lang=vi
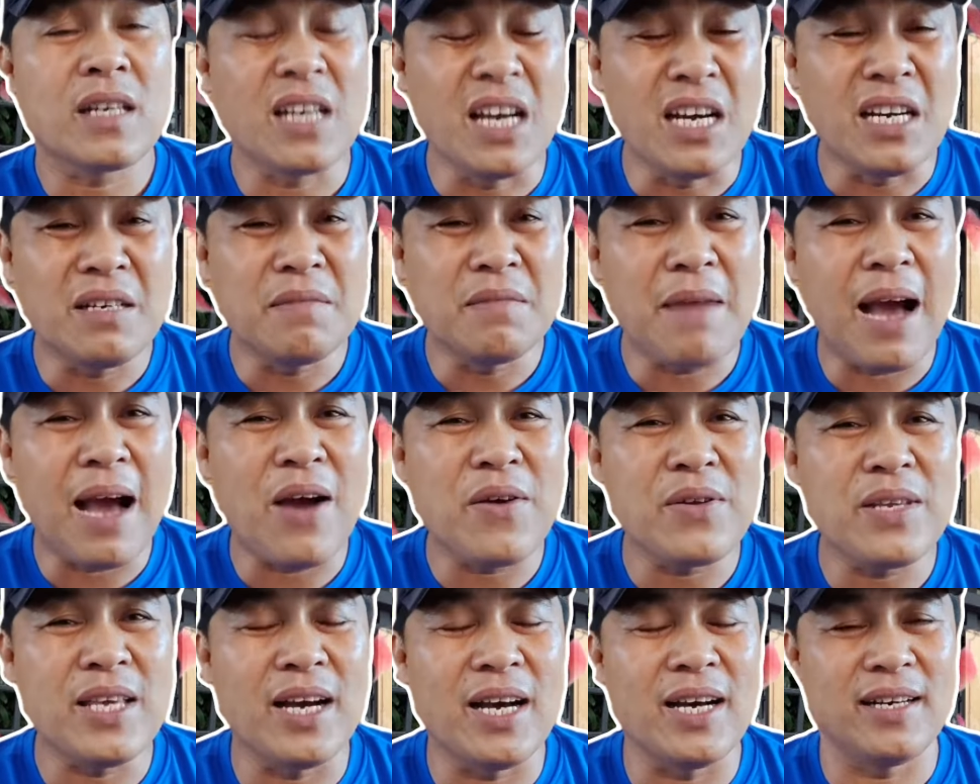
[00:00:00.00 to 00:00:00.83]
đừng
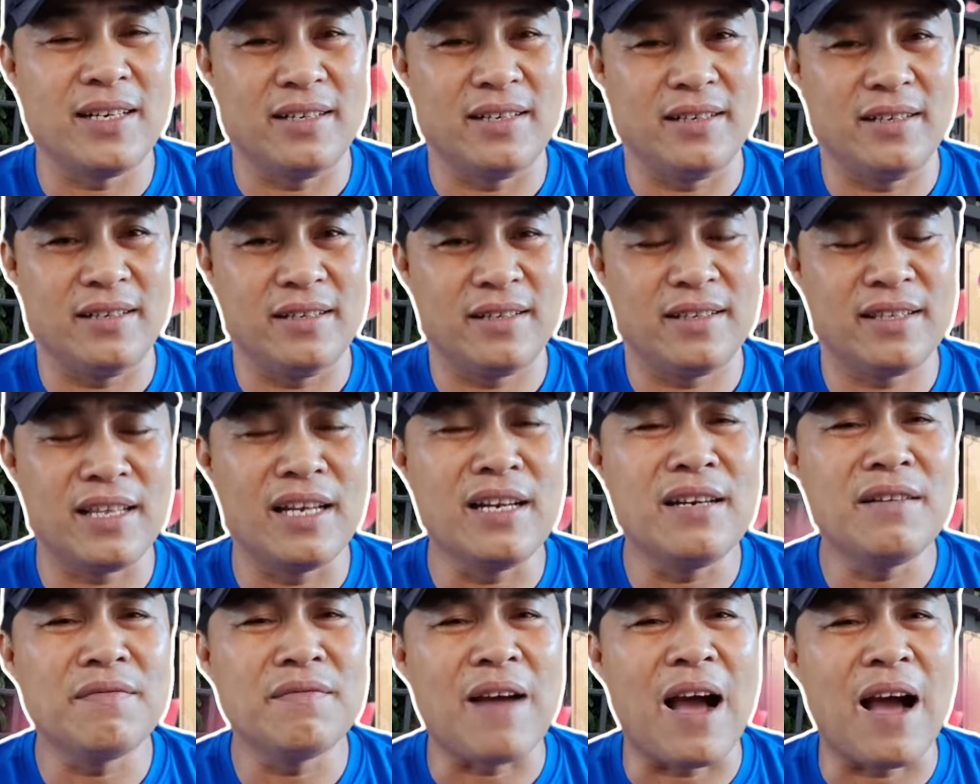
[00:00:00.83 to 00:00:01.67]
bao giờ
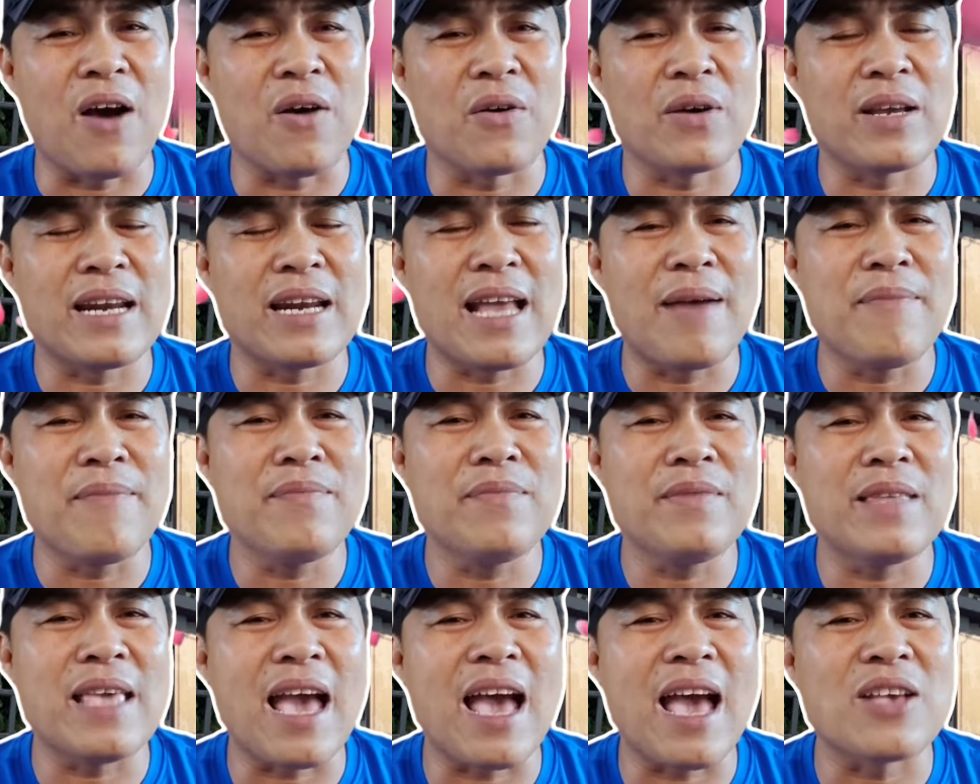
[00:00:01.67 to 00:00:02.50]
tin vào cái
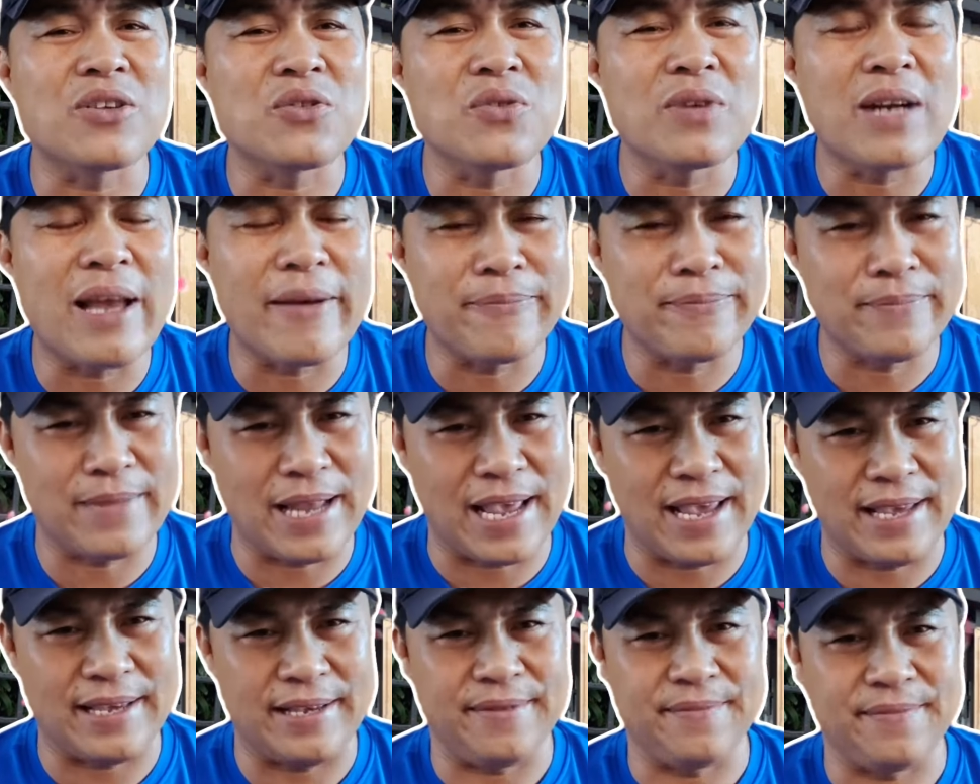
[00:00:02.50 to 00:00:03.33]
đám nhà số 5
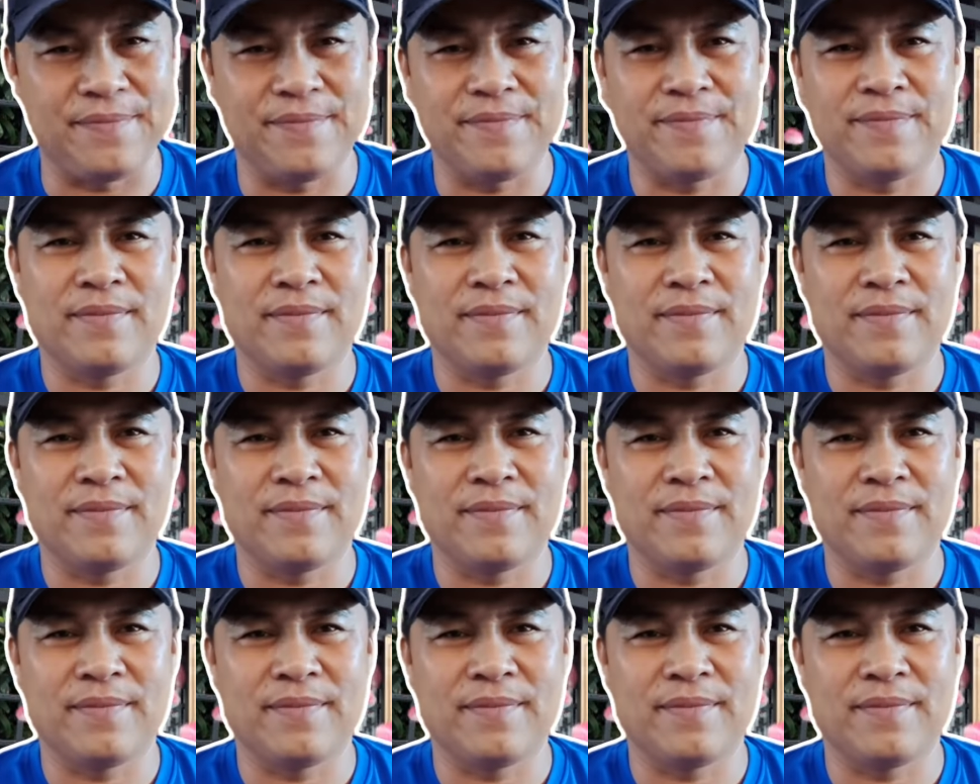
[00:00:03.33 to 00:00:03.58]
này